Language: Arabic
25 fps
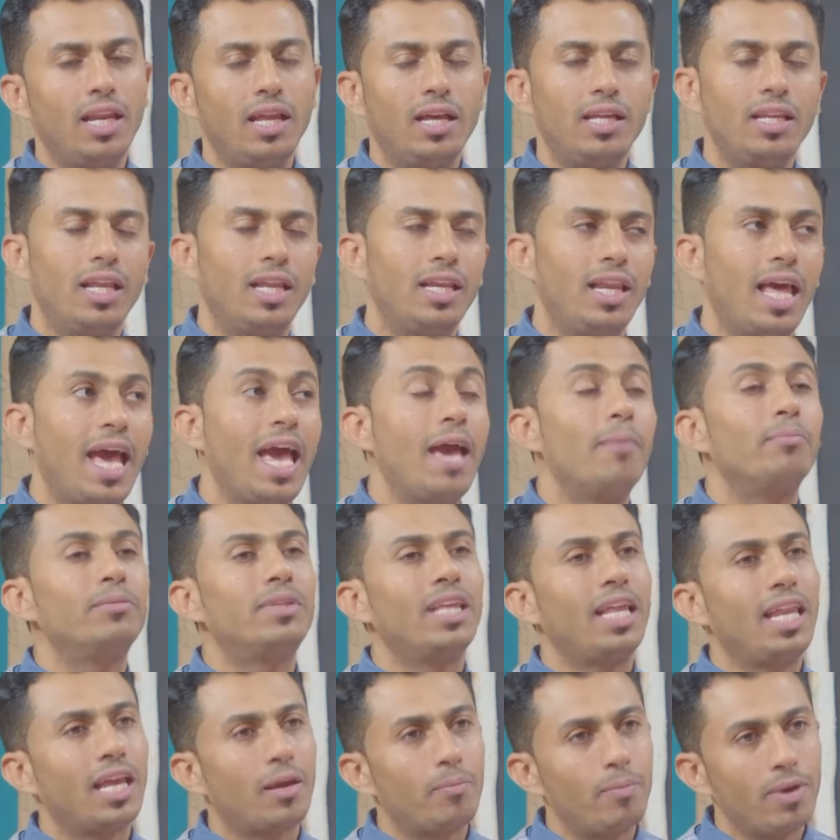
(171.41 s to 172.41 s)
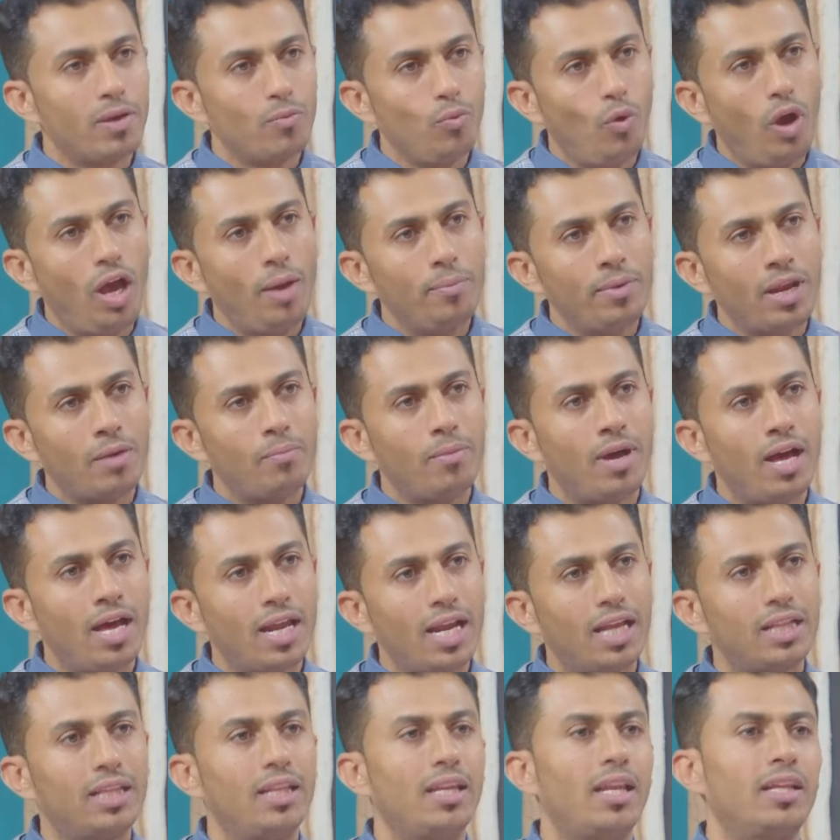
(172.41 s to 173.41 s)
لا يمتلك مجموعه من
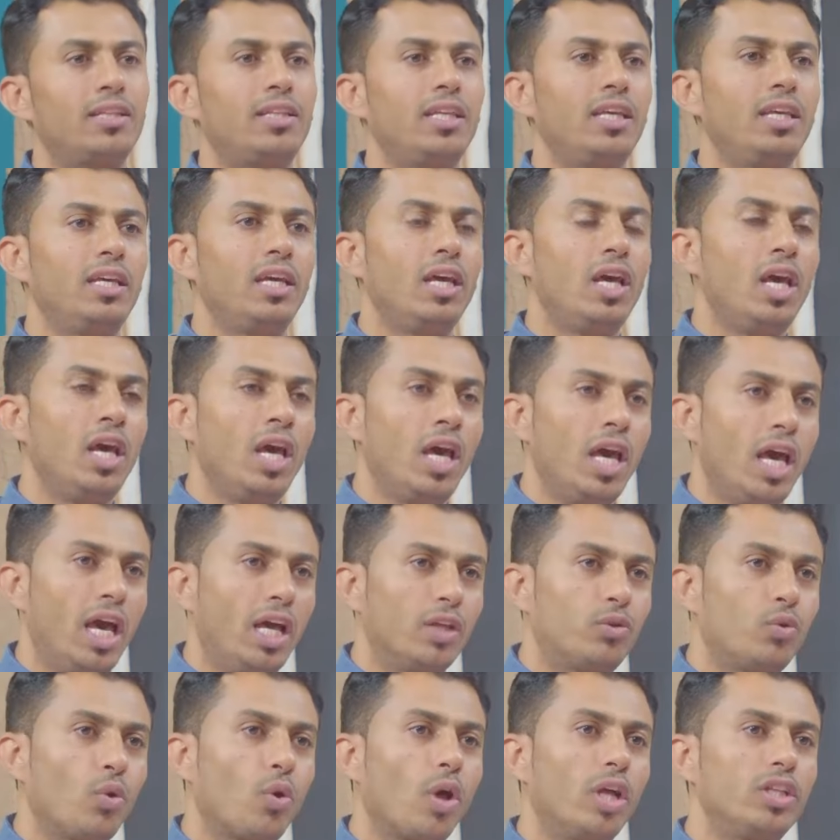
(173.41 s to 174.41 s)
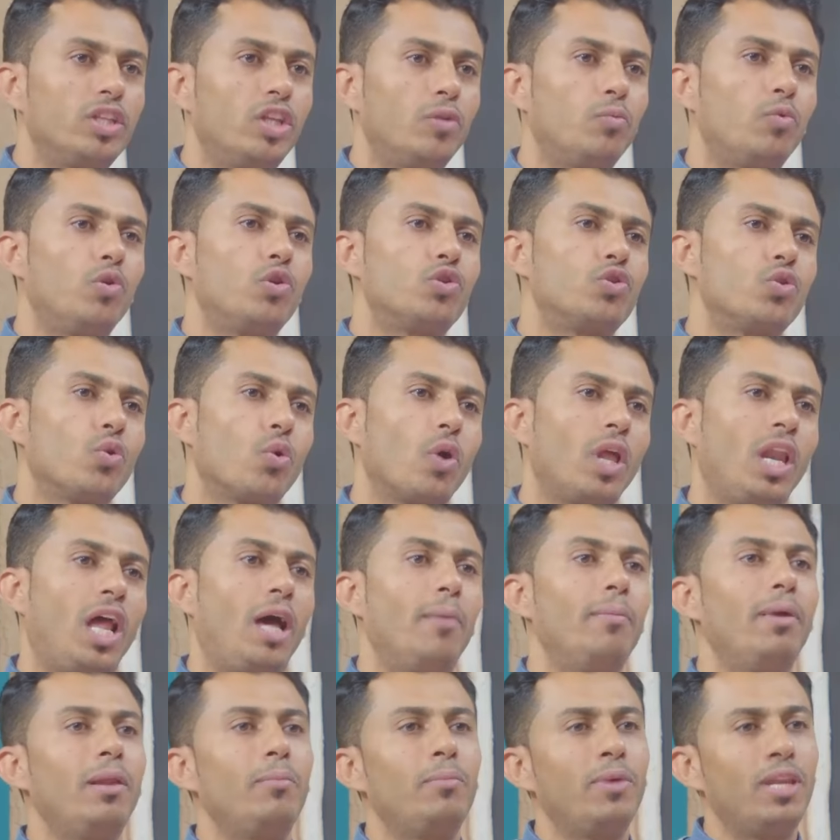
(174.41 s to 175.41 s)
المهارات التي آه، تقدم لسوق
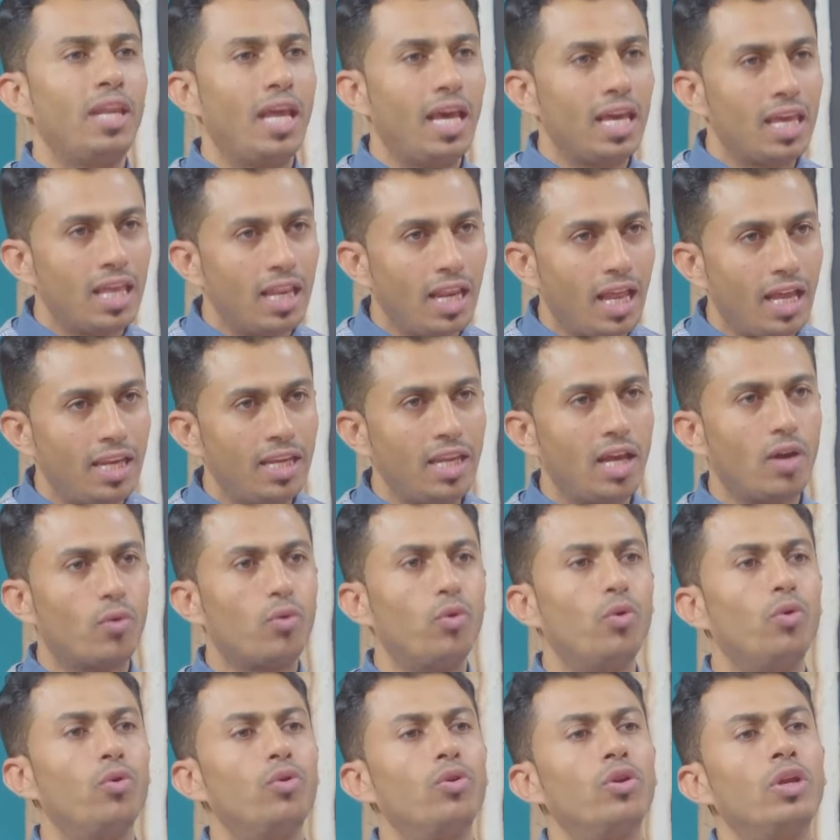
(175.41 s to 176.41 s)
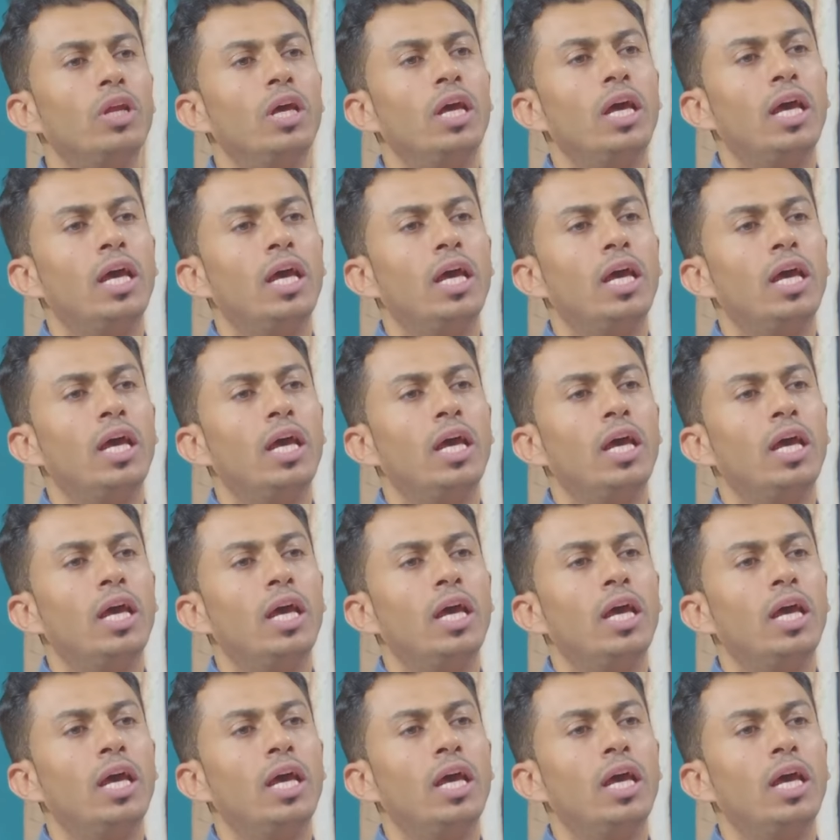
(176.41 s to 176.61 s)
العمل من اجل ان يكون